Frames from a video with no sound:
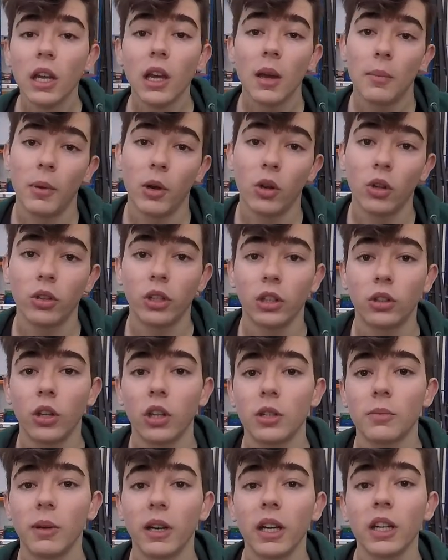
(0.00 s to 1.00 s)
pero de
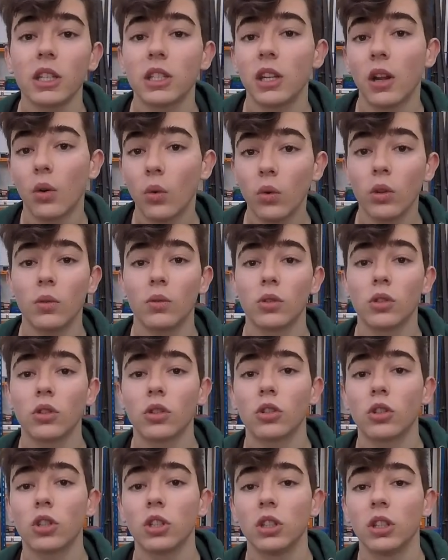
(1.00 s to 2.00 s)
todas maneras si alguno de
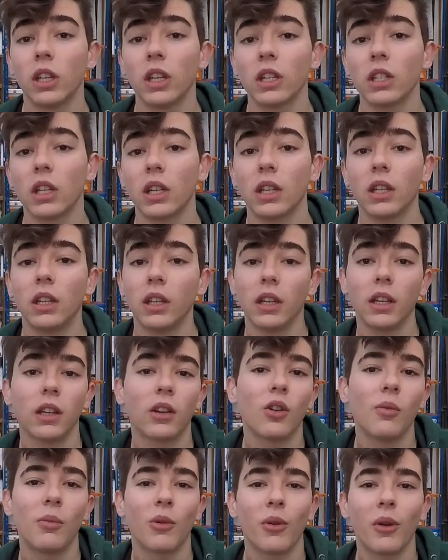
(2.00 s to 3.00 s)
vosotros os interesa y quiere
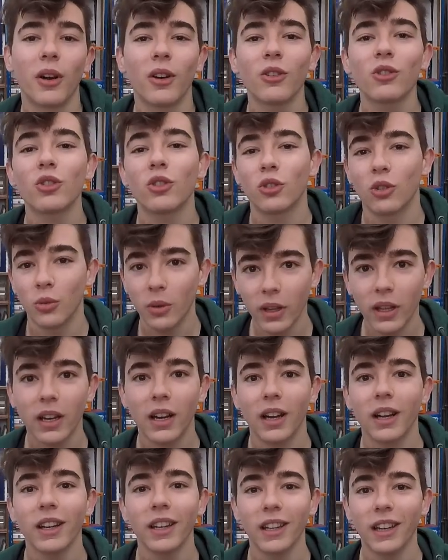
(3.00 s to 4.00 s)
comprobarlos, os lo voy a
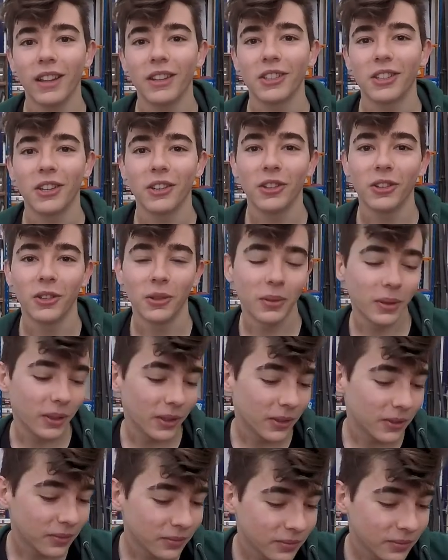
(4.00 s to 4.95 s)
dejar en la descripción del vídeo